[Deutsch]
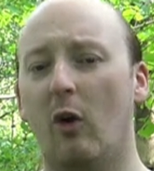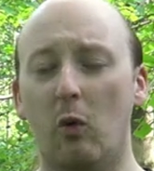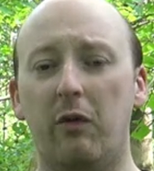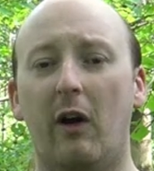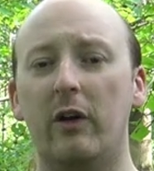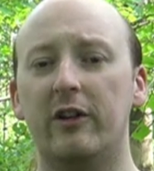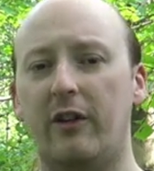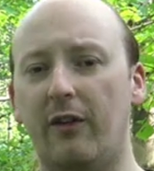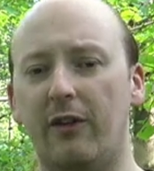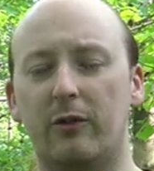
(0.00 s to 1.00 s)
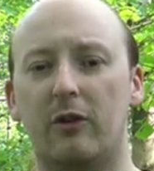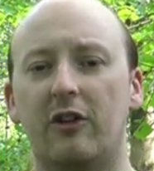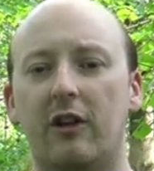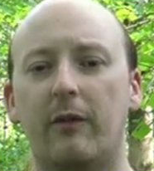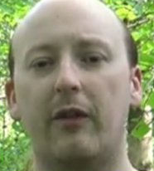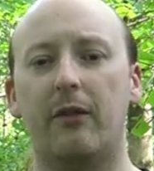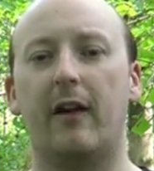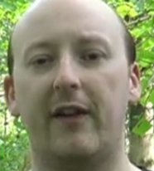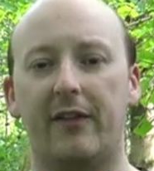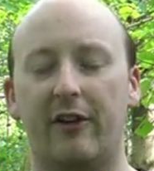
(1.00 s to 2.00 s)
UV-Licht ist natürlich in gewissem
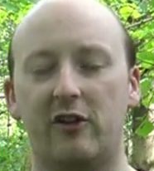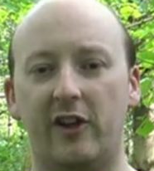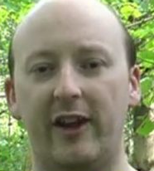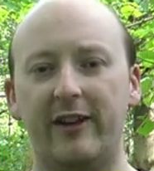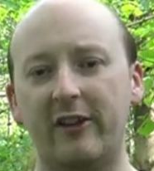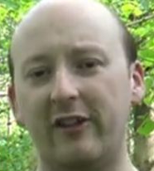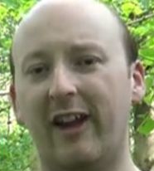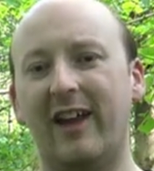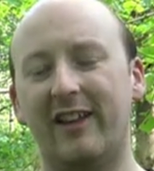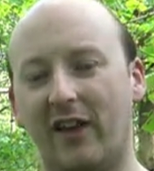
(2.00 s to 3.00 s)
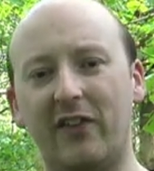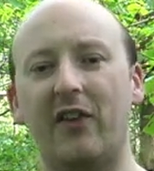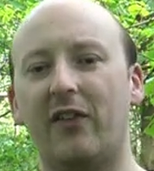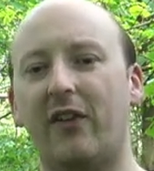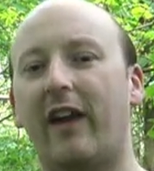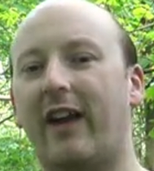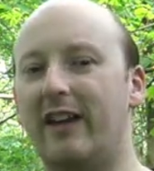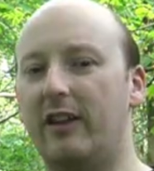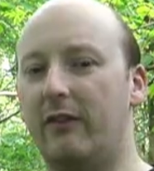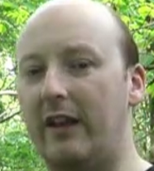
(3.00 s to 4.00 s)
Maße schädlich. Das hier ist
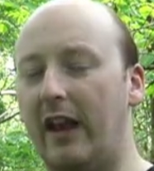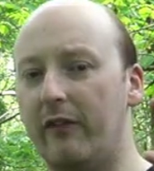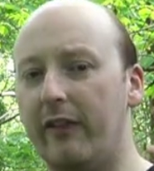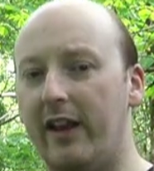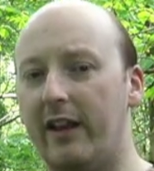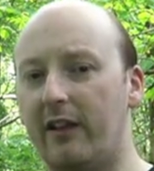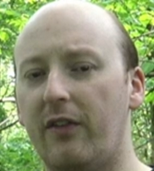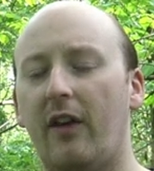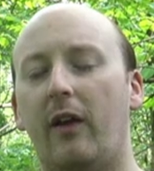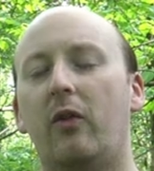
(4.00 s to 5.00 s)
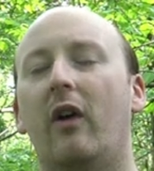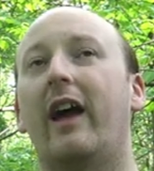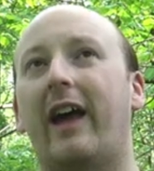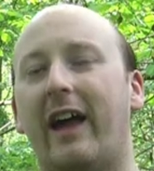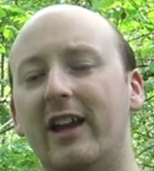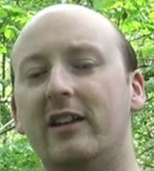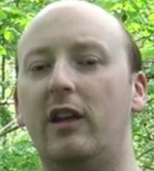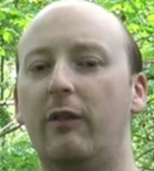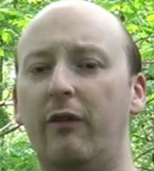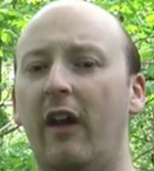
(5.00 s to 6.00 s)
relativ langwelliges, also
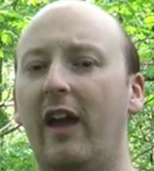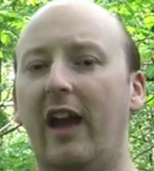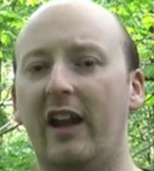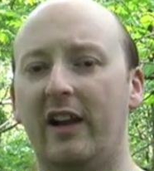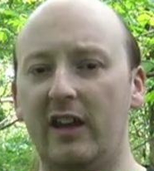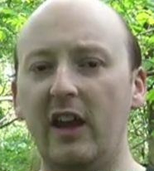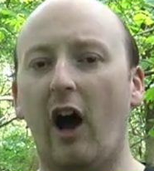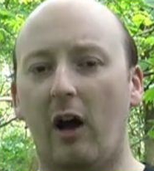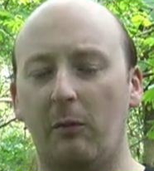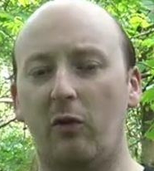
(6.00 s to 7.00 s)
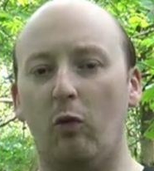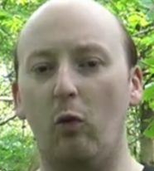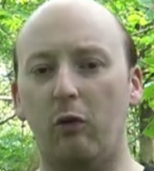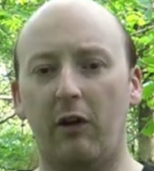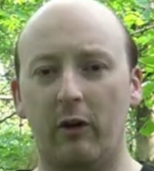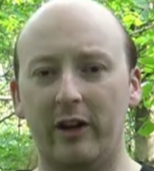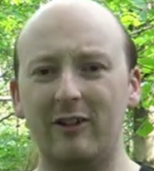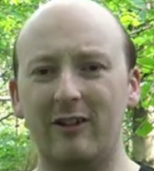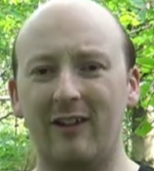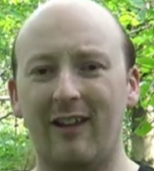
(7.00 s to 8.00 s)
relativ energiearmes
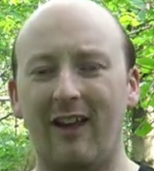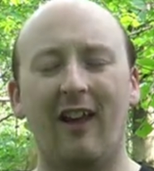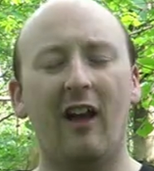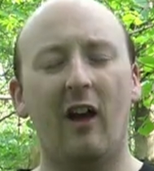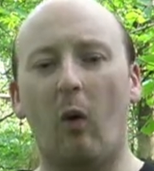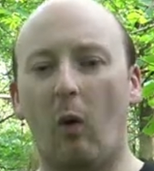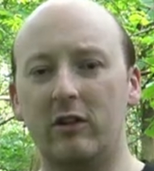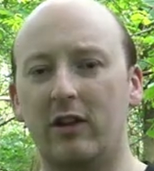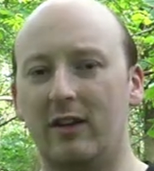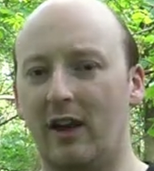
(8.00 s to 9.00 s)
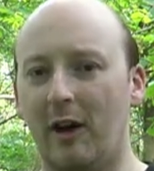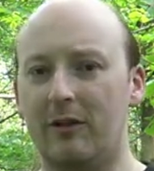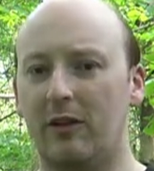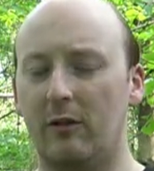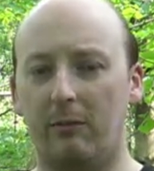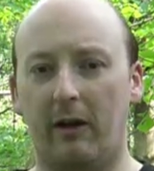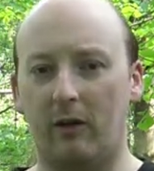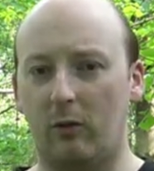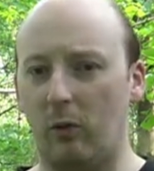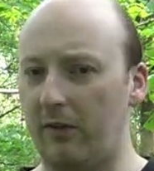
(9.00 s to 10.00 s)
UV-Licht und damit bei
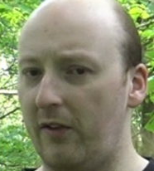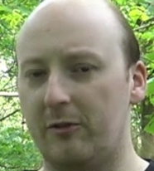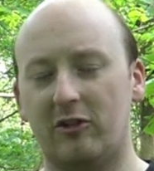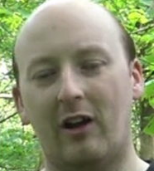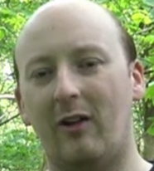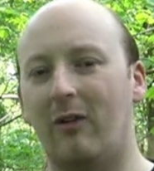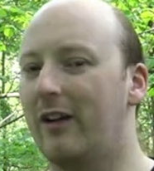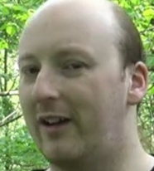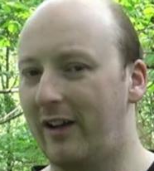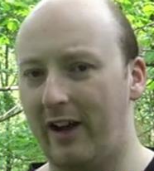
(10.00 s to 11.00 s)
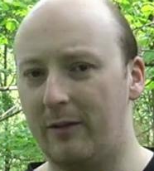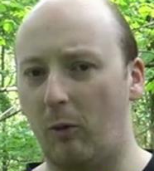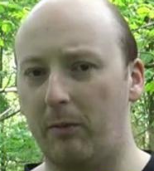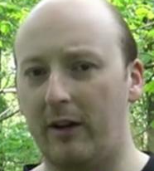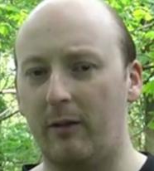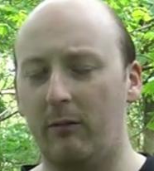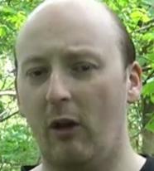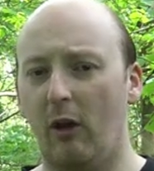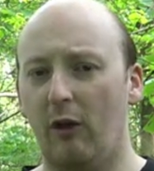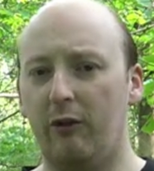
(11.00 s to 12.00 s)
einer Kurzzeitbestrahlung kein Problem.
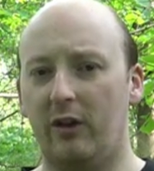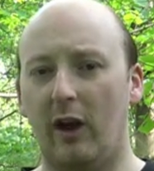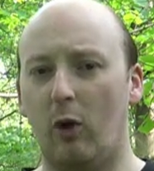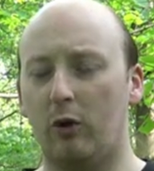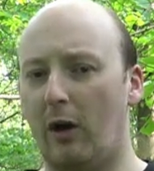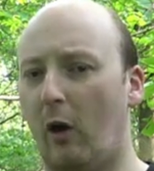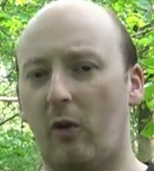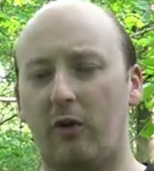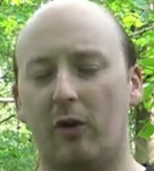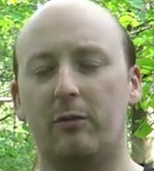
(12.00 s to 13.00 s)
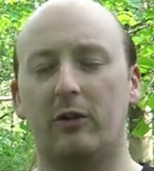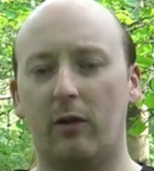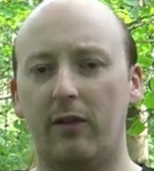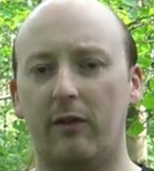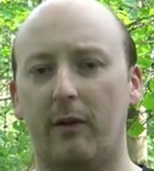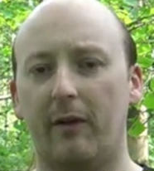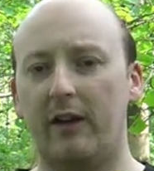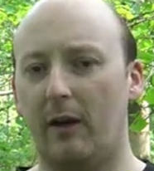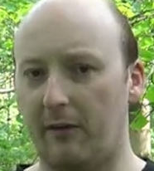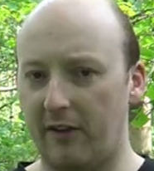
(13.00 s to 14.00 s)
Für die Haut, Augen sollten wir trotzdem
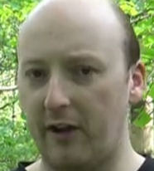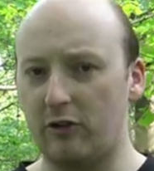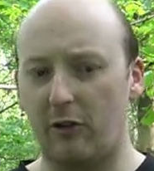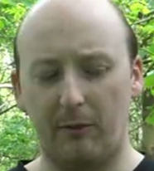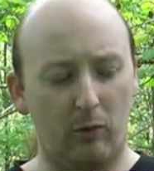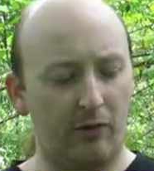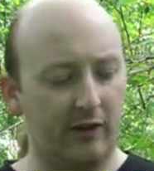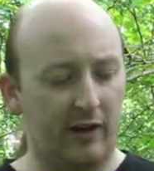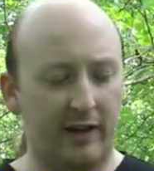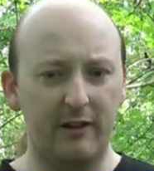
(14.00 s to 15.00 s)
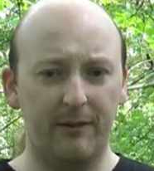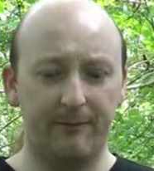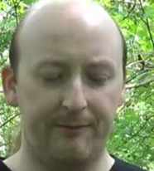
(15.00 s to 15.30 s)
vermeiden, aber ich zeige euch das mal kurz an der Hand.